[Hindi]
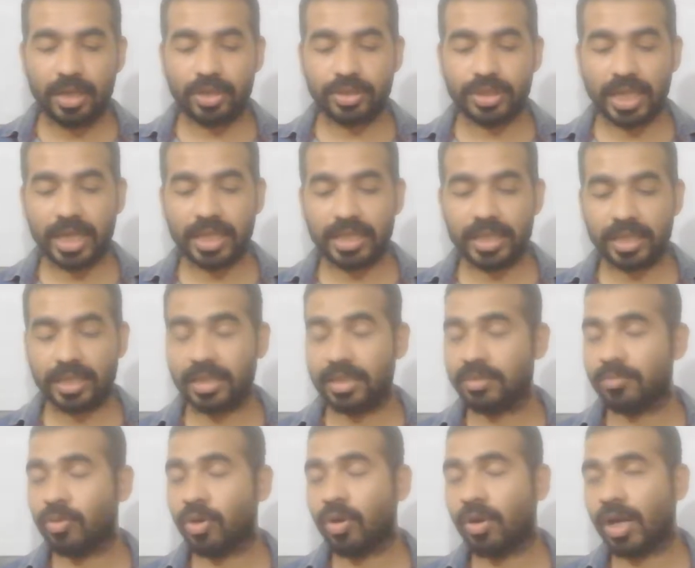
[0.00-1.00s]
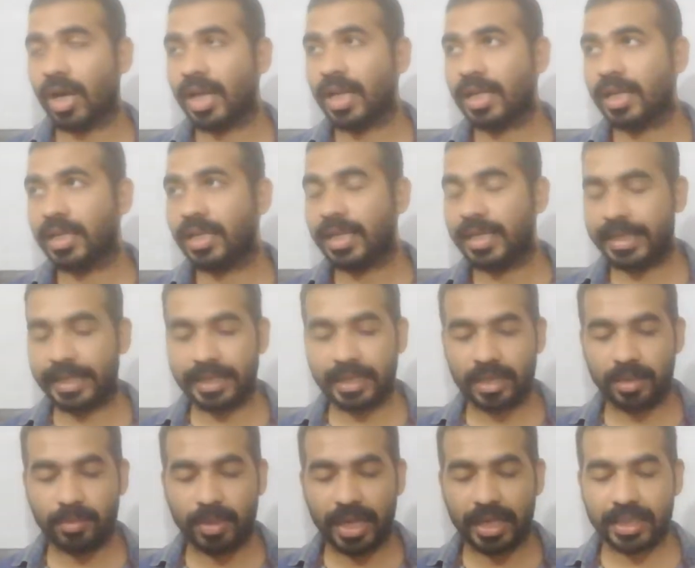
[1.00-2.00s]
और जहाँ तक भोकाल की रेटिंग
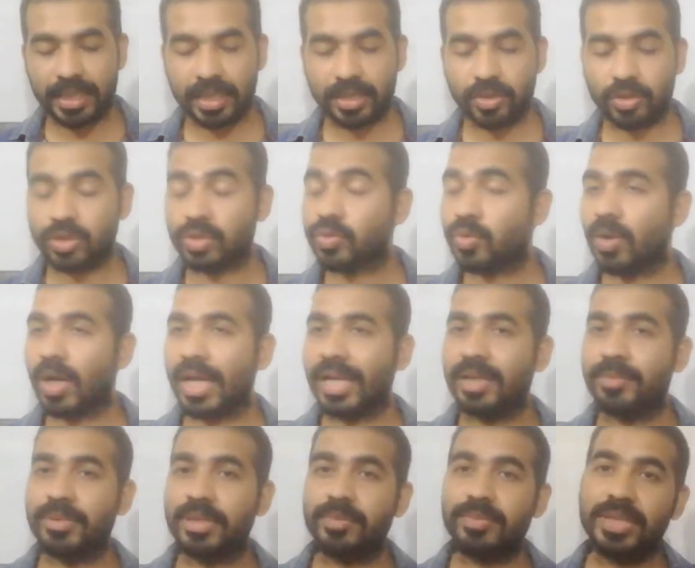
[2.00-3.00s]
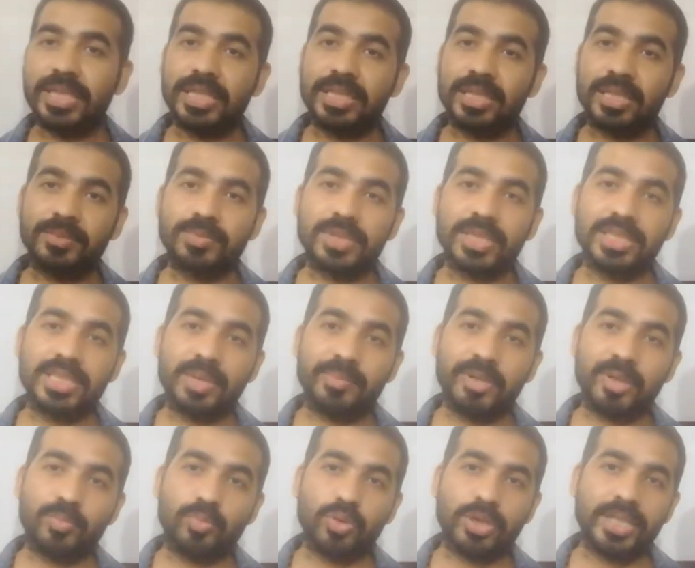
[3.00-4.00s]
की बात है तो इसको आई की तरफ से
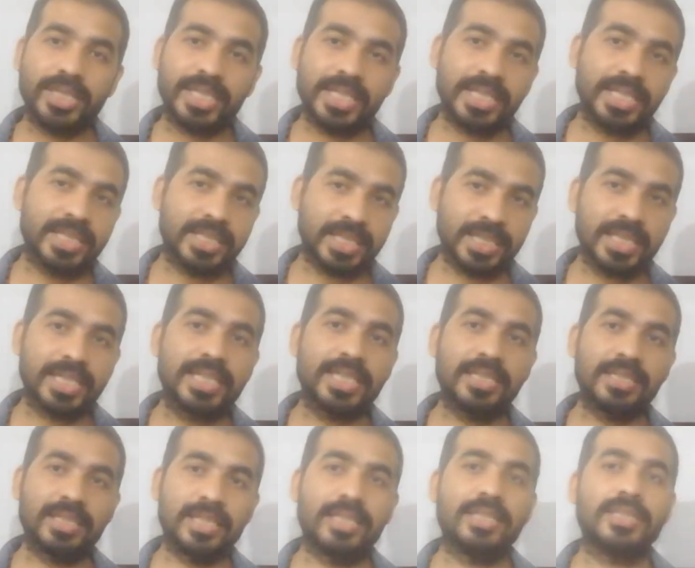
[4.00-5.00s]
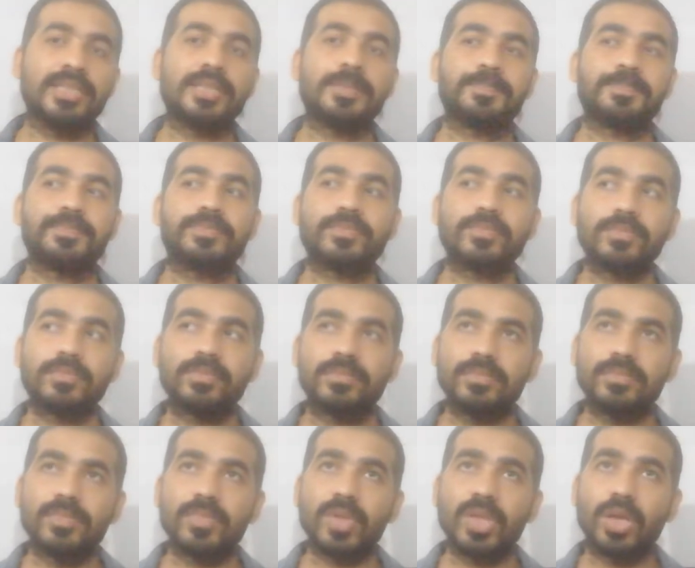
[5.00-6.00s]
7.8 की रेटिंग दी गई है
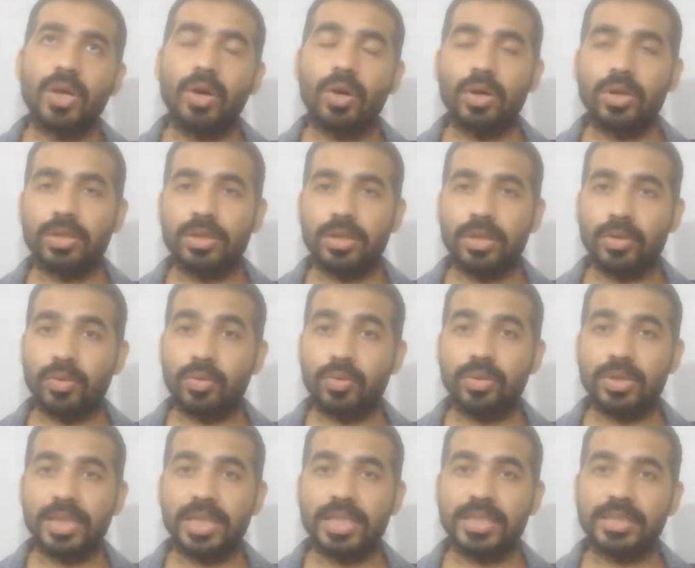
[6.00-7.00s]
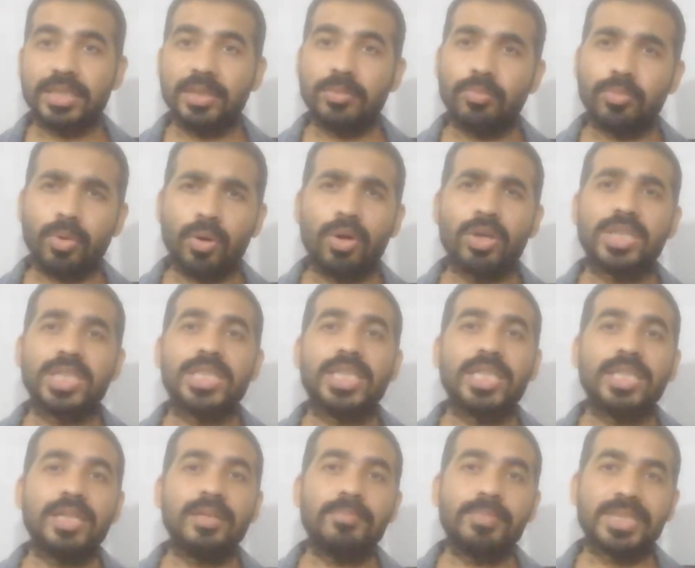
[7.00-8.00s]
और लोगों ने इसे बहुत ही
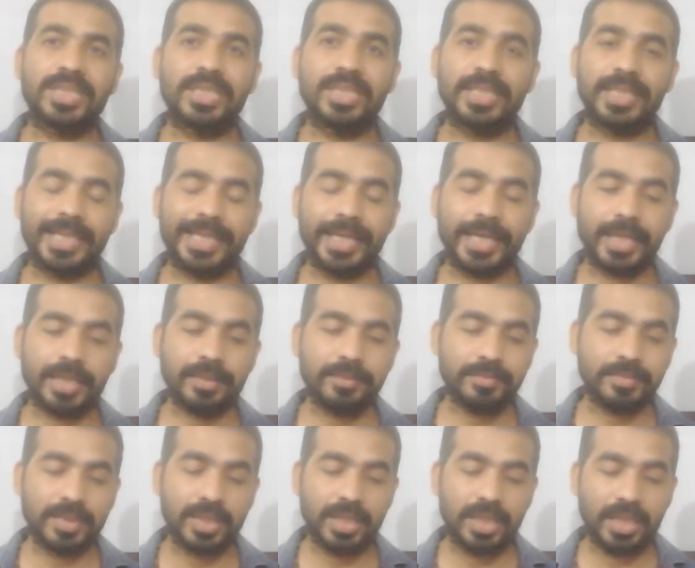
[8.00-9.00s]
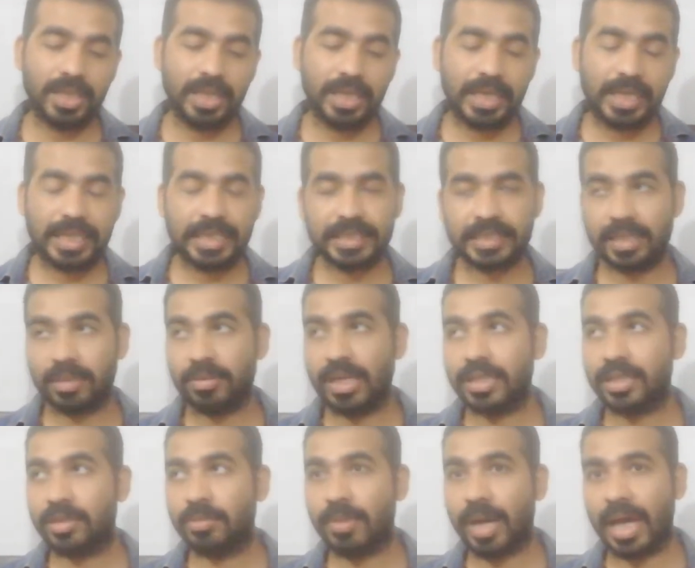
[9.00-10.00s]
ज़्यादा पसंद किया है इसके
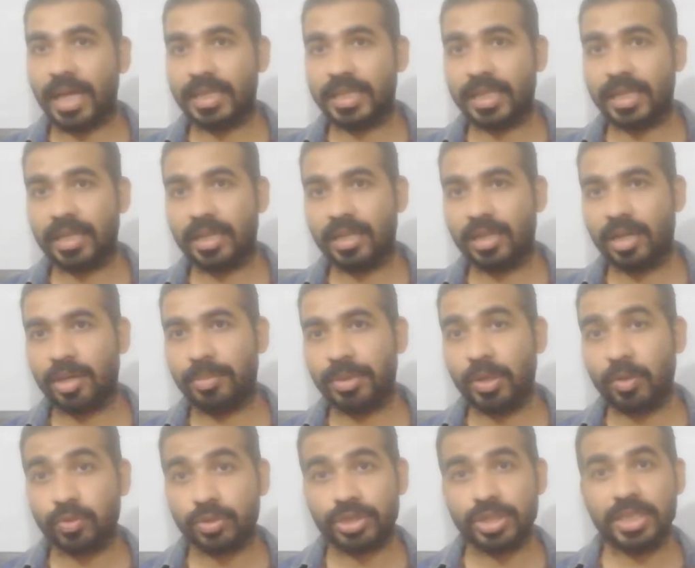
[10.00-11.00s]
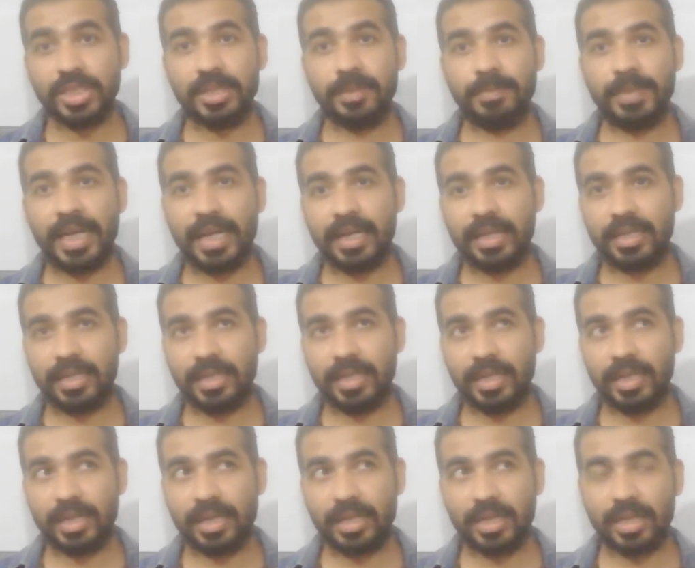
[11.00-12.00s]
बाद हम आते हैं अभी कुछ दिन पहले
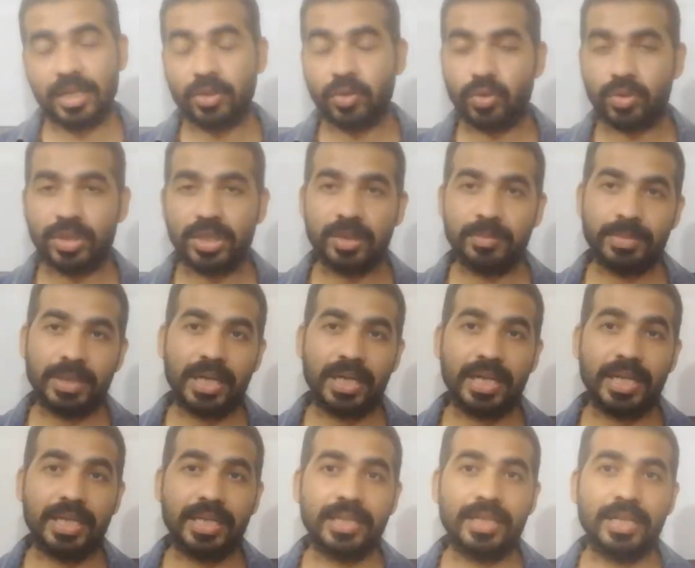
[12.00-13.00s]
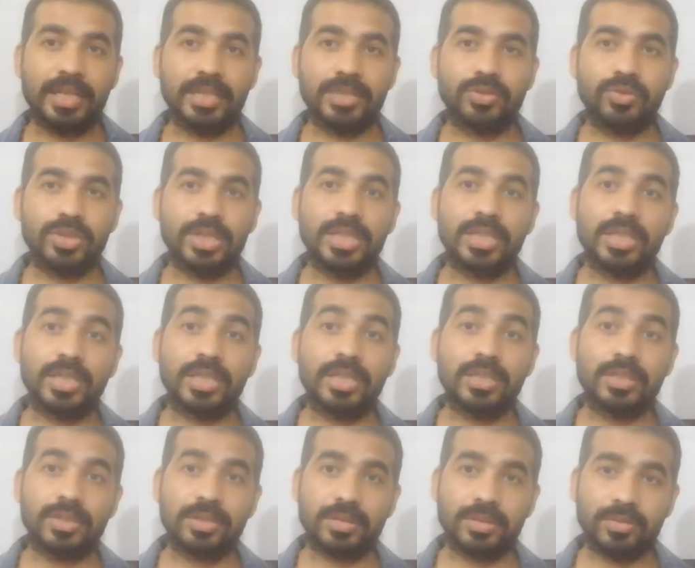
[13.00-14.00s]
एक या दो दिन पहले ही रिलीज़ हुई है
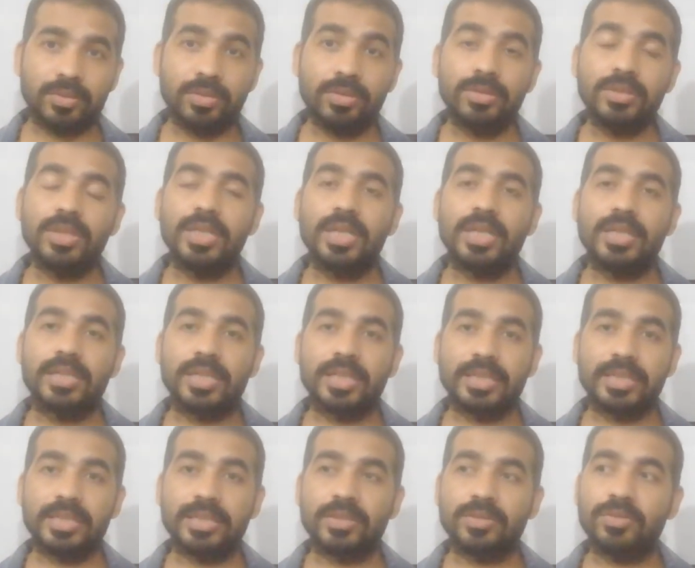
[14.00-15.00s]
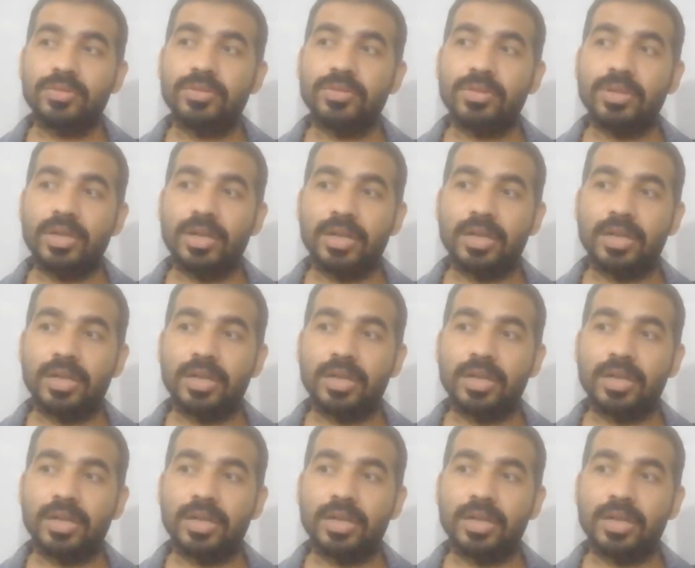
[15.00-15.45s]
थर्टी को थर्टी को